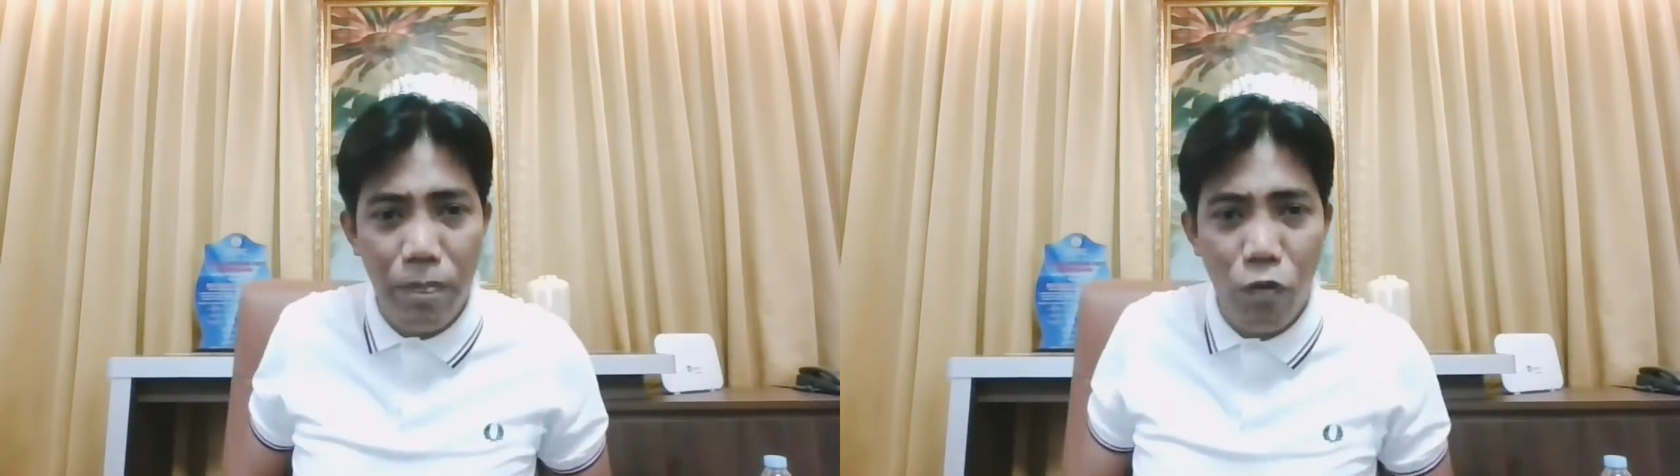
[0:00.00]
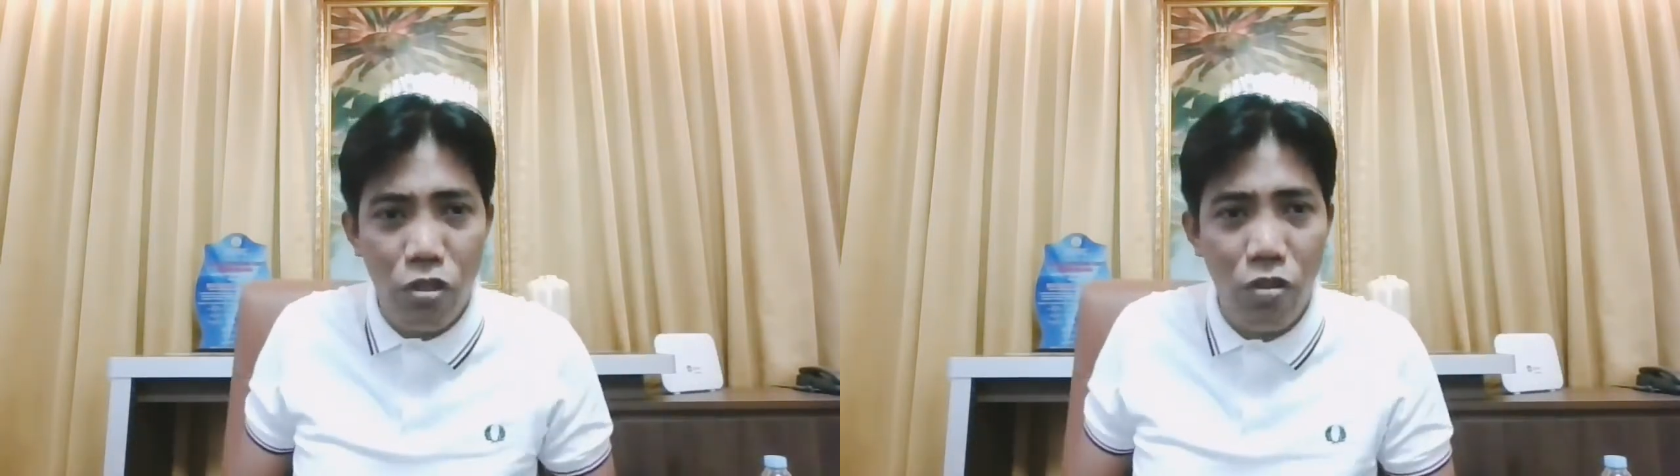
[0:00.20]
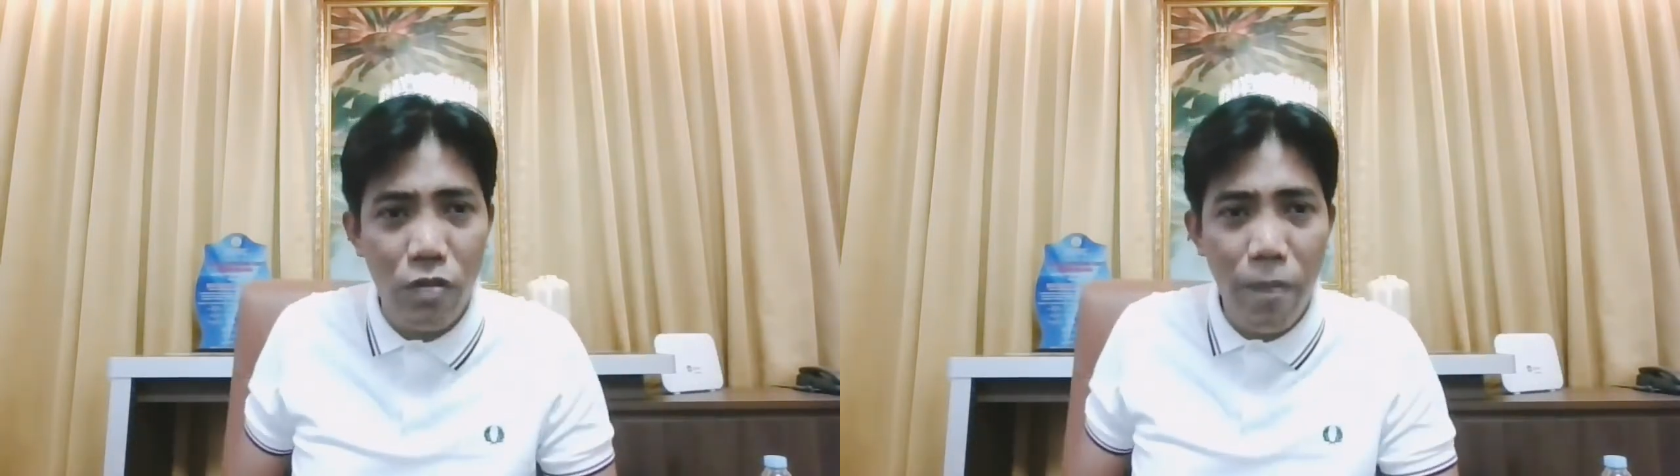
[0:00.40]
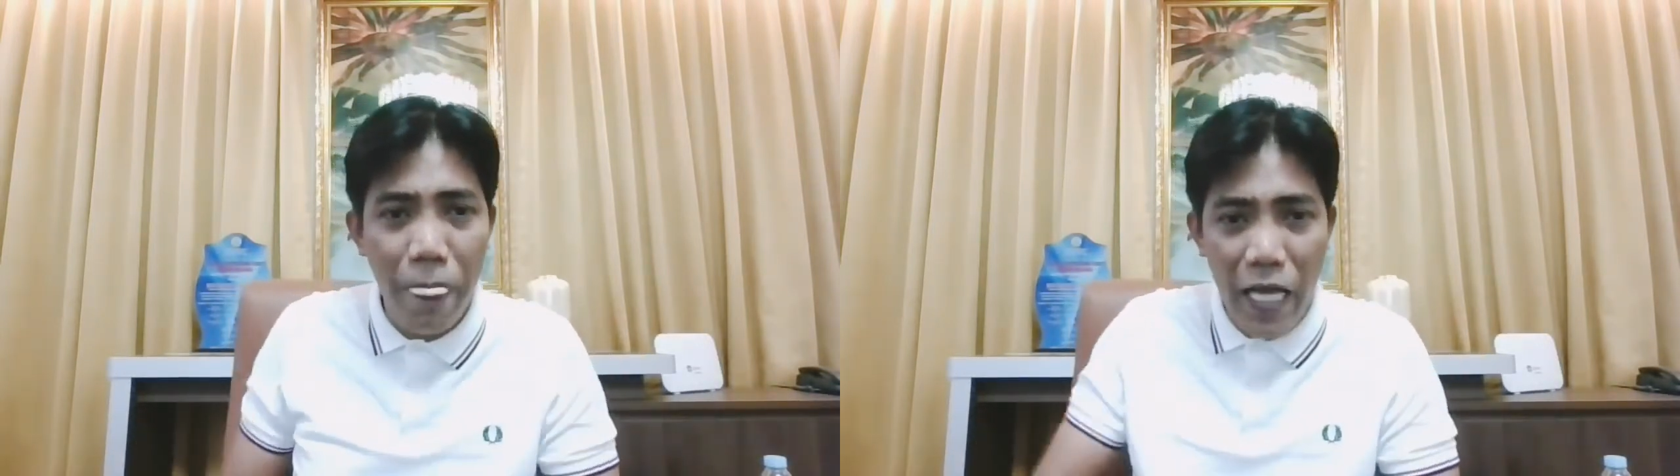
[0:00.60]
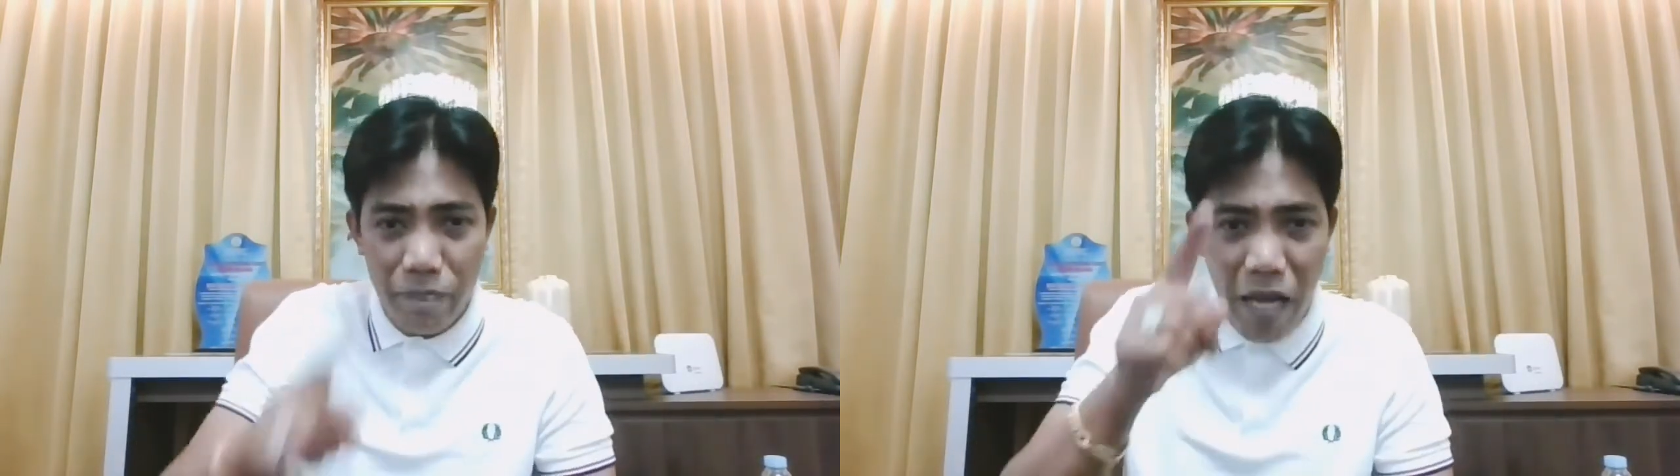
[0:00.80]
puso
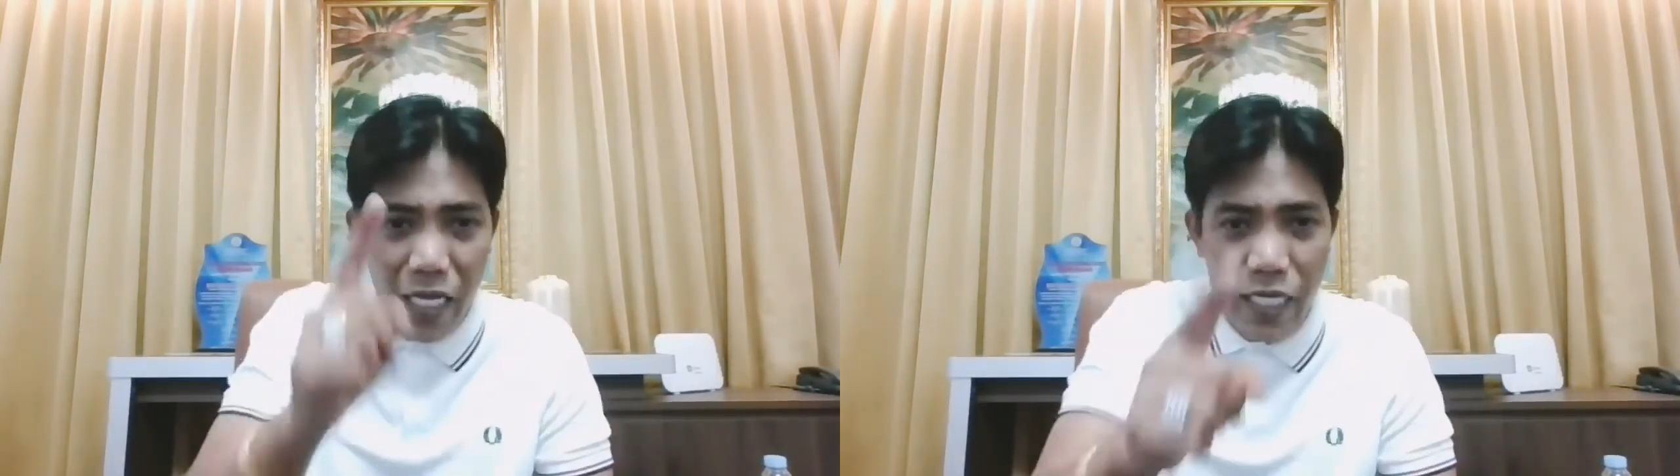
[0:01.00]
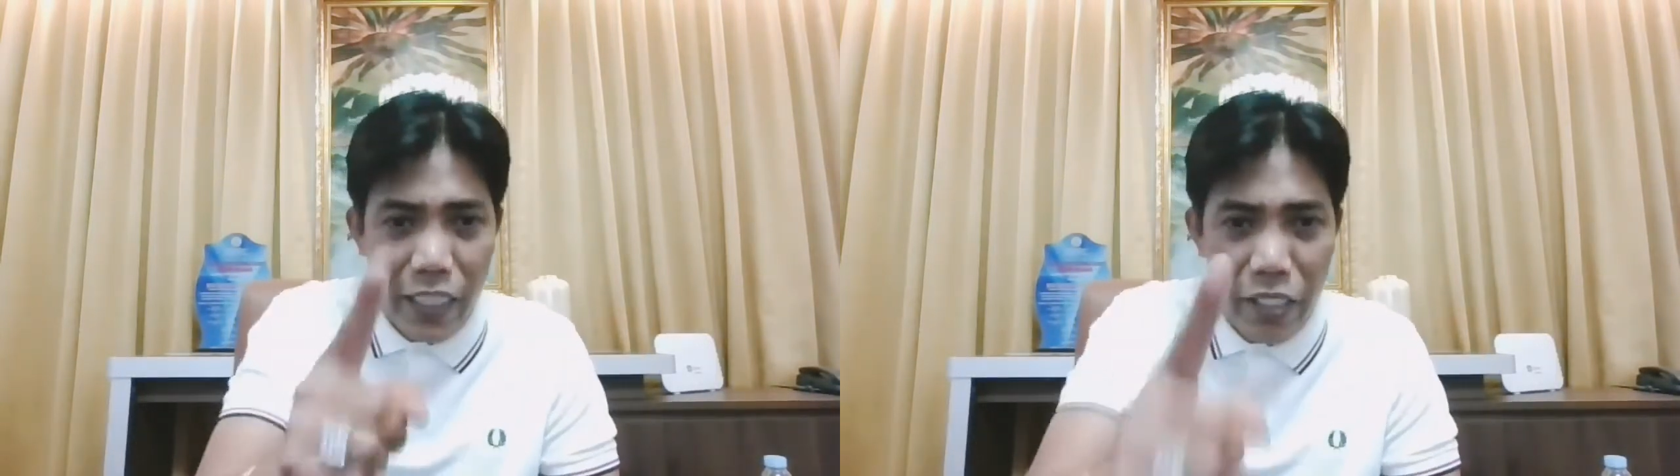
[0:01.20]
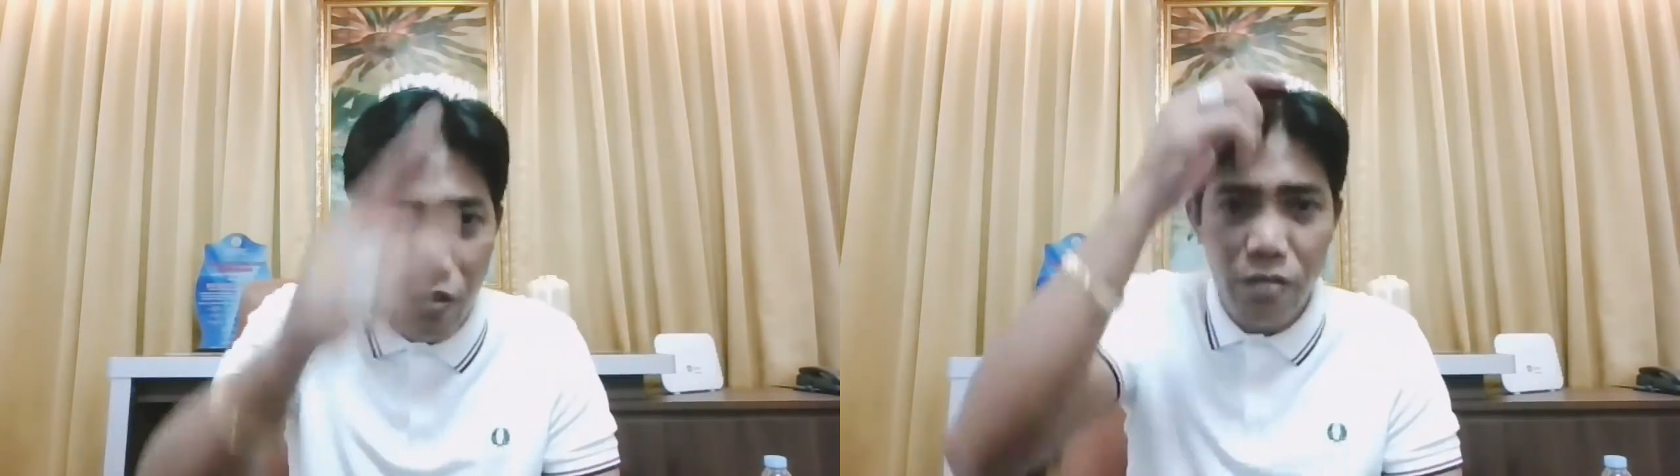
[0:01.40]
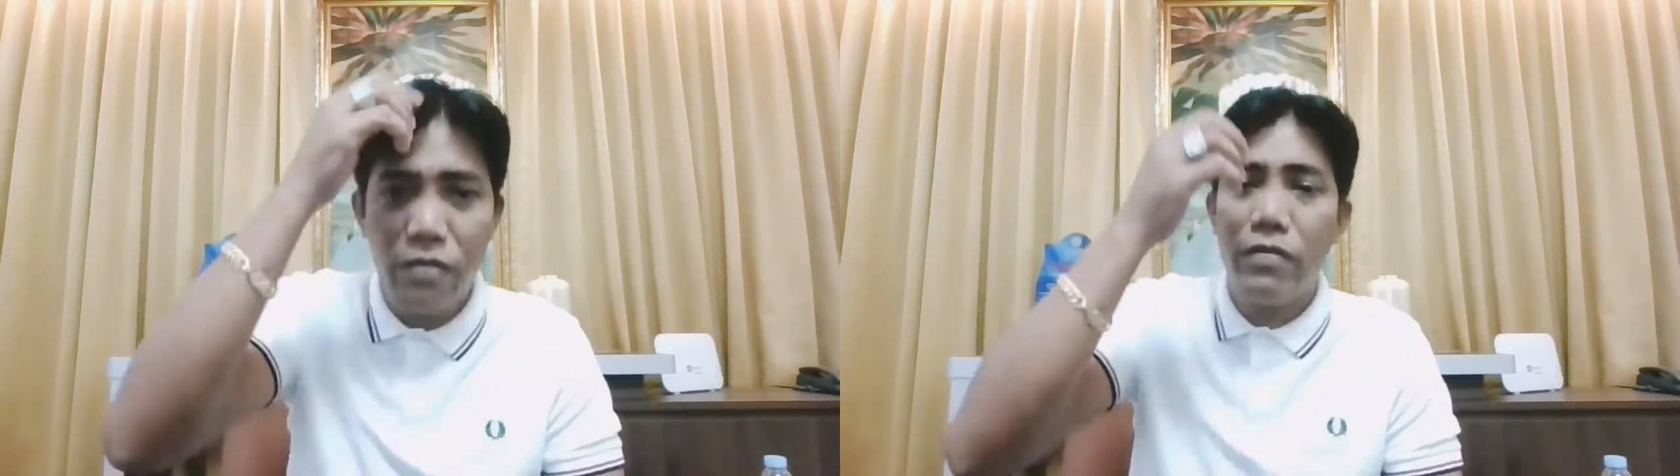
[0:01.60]
at makikita niyo.